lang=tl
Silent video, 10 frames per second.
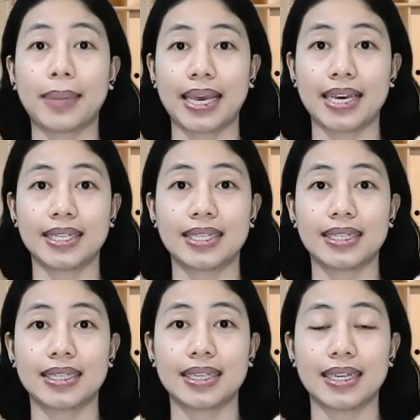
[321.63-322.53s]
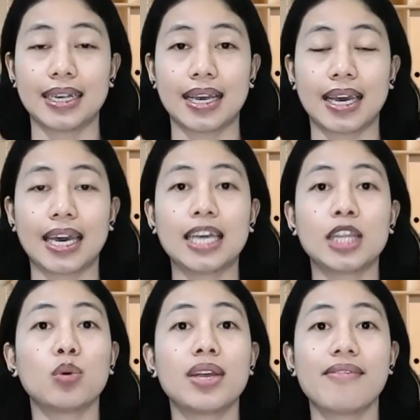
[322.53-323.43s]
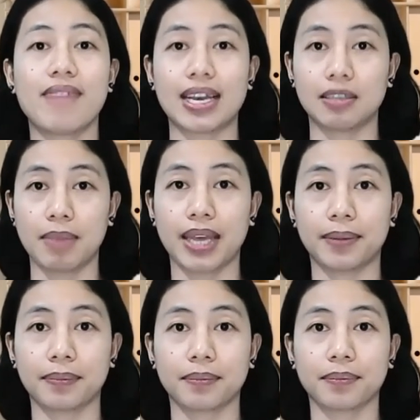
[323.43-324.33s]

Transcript: placed into investment.